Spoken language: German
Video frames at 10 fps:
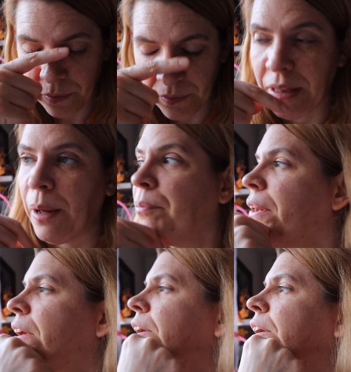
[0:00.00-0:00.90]
Ja.
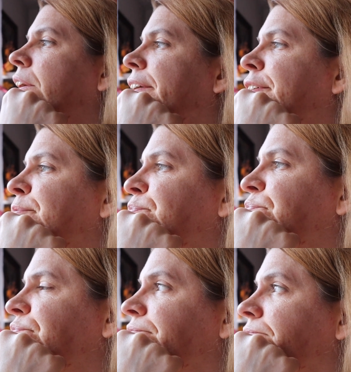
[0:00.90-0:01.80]

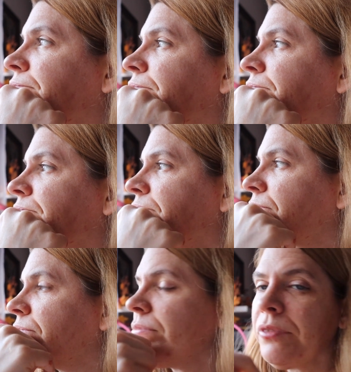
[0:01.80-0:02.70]
Ähm,
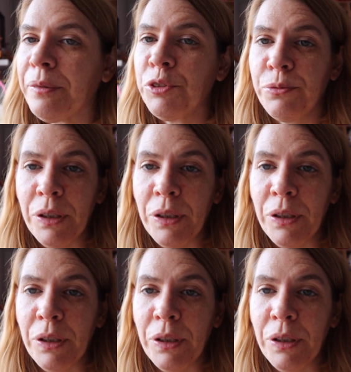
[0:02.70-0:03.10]
schon